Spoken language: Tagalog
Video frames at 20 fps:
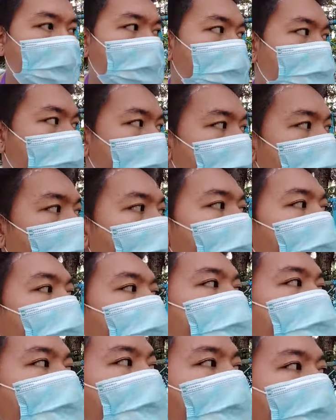16
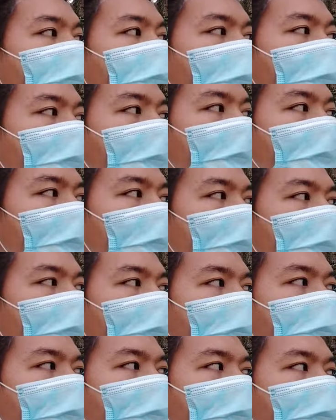years ang among ang
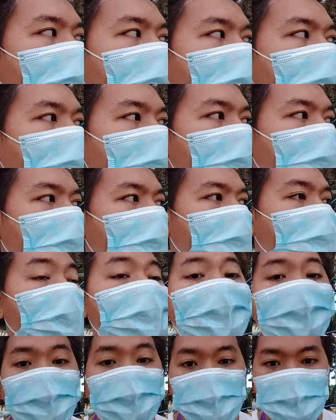
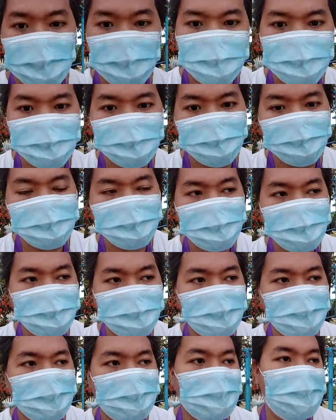connection.
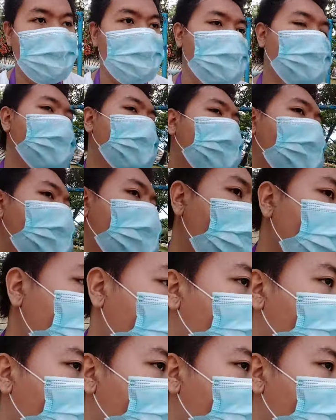Kung sa